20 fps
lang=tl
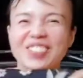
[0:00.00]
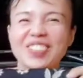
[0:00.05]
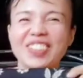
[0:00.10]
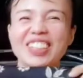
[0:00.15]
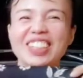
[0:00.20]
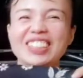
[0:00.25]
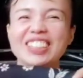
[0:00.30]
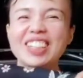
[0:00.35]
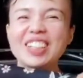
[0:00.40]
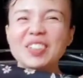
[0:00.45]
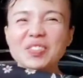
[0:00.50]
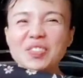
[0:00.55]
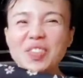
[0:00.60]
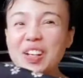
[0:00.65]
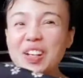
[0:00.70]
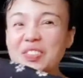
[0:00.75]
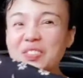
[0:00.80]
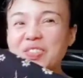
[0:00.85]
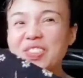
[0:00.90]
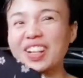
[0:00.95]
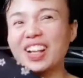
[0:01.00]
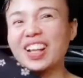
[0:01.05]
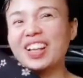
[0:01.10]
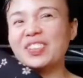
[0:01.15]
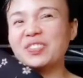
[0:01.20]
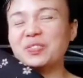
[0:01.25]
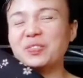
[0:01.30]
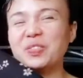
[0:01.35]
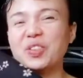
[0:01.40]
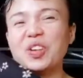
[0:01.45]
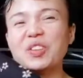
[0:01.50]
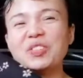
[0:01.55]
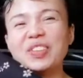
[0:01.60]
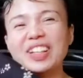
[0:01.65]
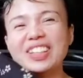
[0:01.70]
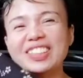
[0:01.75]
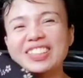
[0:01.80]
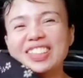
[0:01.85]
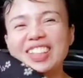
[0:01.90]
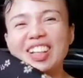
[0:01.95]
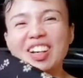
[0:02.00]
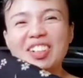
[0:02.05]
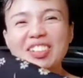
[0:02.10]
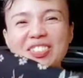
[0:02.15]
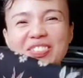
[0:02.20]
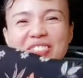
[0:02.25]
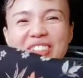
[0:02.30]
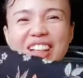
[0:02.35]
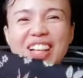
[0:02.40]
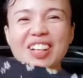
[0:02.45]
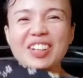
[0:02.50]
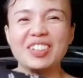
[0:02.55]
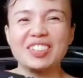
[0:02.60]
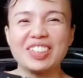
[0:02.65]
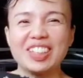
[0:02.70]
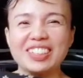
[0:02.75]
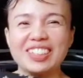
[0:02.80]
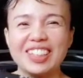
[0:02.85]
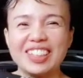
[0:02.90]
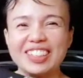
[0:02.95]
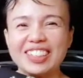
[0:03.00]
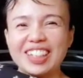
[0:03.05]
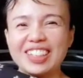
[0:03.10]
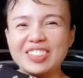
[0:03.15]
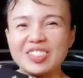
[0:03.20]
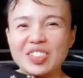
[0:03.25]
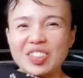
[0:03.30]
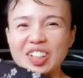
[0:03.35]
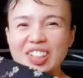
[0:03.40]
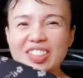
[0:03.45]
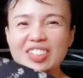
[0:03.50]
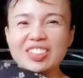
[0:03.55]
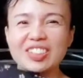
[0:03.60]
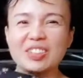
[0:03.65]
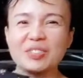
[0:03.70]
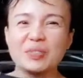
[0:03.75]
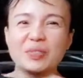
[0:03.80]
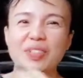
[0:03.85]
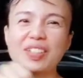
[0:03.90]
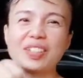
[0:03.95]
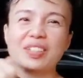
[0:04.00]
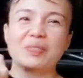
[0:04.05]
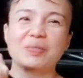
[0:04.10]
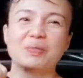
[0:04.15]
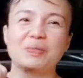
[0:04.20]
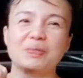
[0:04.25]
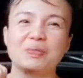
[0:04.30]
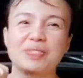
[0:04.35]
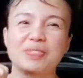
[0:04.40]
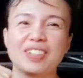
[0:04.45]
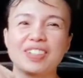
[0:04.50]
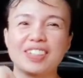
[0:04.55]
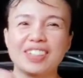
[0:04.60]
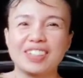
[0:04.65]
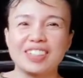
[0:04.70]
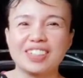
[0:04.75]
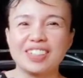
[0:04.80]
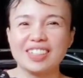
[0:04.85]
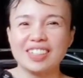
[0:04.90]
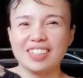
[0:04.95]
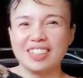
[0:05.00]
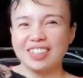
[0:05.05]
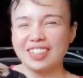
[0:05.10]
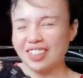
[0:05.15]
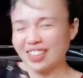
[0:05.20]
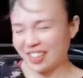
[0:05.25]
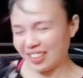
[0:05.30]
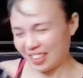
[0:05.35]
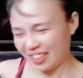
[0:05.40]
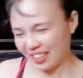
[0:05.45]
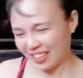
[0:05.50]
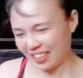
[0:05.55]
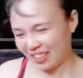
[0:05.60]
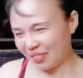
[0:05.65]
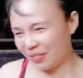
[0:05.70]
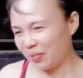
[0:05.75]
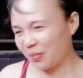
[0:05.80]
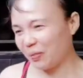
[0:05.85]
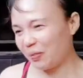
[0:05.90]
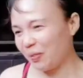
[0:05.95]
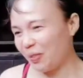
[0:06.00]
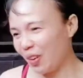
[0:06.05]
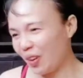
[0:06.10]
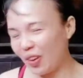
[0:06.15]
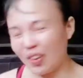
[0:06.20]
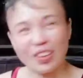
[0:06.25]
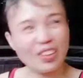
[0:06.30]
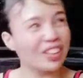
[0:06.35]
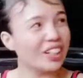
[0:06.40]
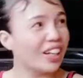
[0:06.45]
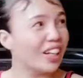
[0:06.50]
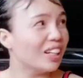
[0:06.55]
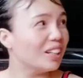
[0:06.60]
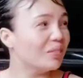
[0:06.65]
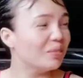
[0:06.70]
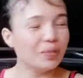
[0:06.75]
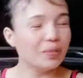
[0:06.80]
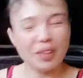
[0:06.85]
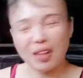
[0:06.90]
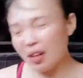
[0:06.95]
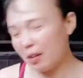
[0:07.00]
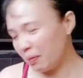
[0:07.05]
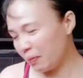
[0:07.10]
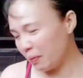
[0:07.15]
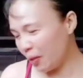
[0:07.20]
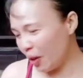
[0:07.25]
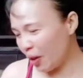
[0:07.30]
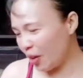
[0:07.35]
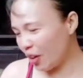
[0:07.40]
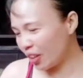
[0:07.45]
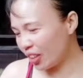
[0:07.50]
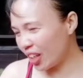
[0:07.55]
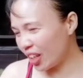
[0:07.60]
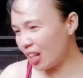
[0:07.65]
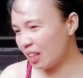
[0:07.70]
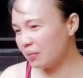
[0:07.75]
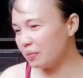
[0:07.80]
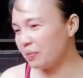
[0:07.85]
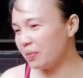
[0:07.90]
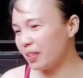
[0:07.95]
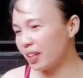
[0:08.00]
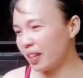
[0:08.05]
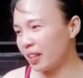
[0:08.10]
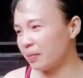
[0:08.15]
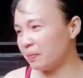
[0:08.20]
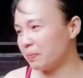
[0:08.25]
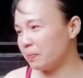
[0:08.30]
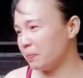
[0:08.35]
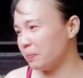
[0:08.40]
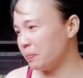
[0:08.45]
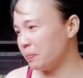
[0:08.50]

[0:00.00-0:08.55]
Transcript: Pwede siyang pang bref. Comment down below. Tatahian ko kayo ng bref. Floral bref. Diba? pwede floral, naman eh. Floral bref.